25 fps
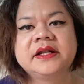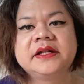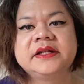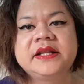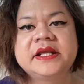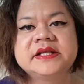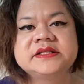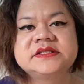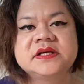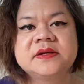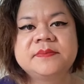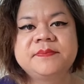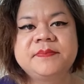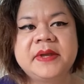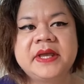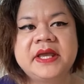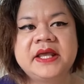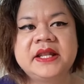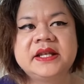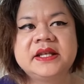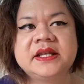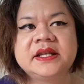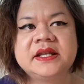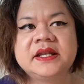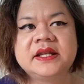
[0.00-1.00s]
นี่จึงเป็
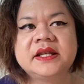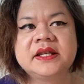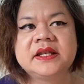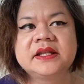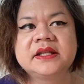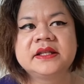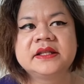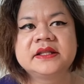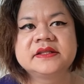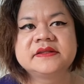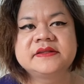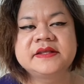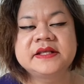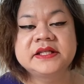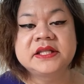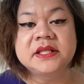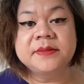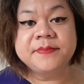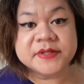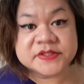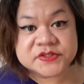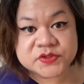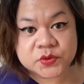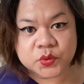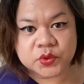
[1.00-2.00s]
นสิ่งที่
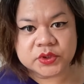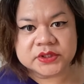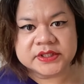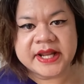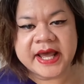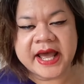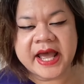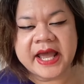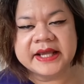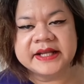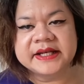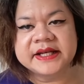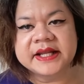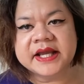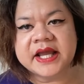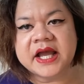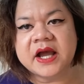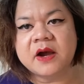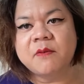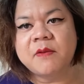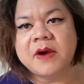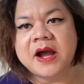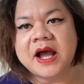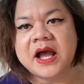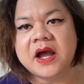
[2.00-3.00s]
พิสูจน์ได้นะคะ
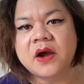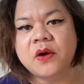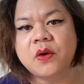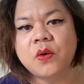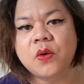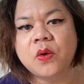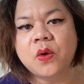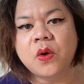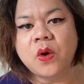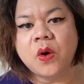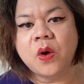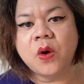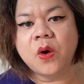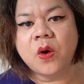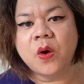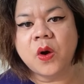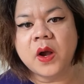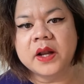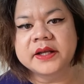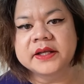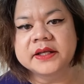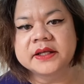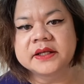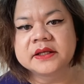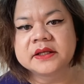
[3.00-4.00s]
ว่าองค์กร
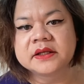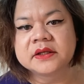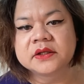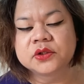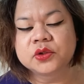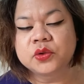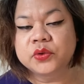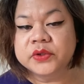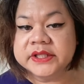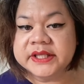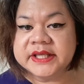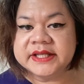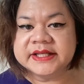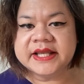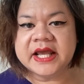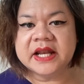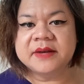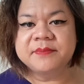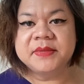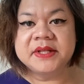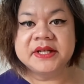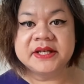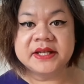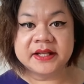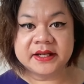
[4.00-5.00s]
ธุรกิจการ
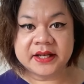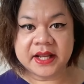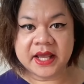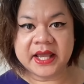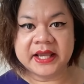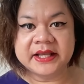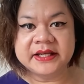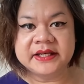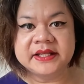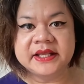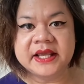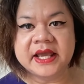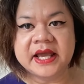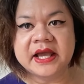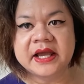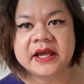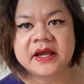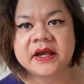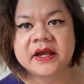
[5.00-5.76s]
บินในไทยเนี่ย